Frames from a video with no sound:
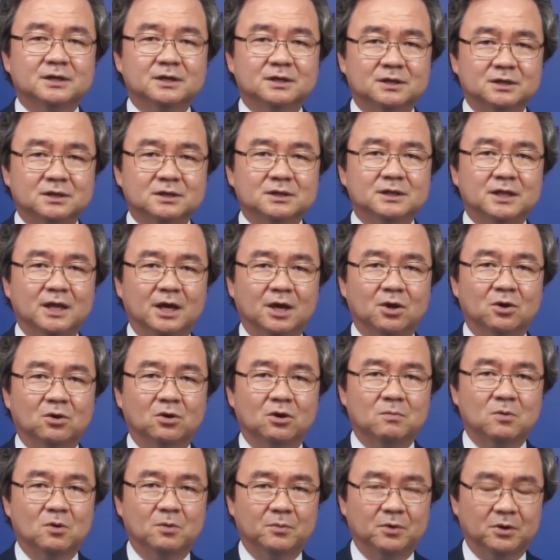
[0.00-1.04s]
그
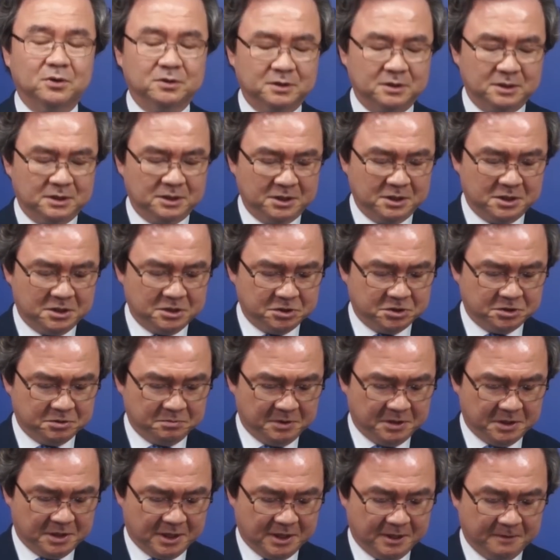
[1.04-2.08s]
내용을 보면
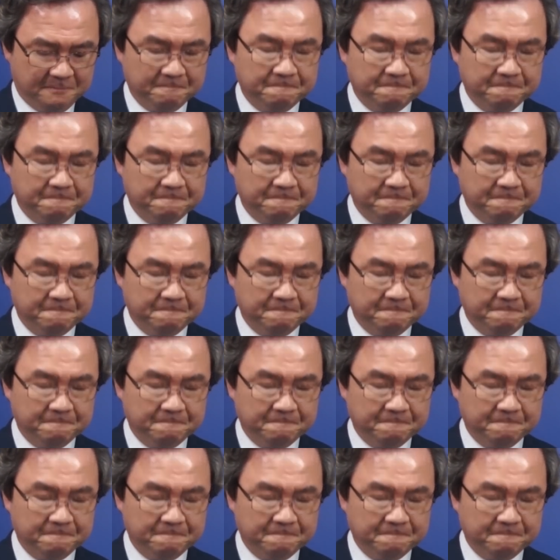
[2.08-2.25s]
이렇습니다.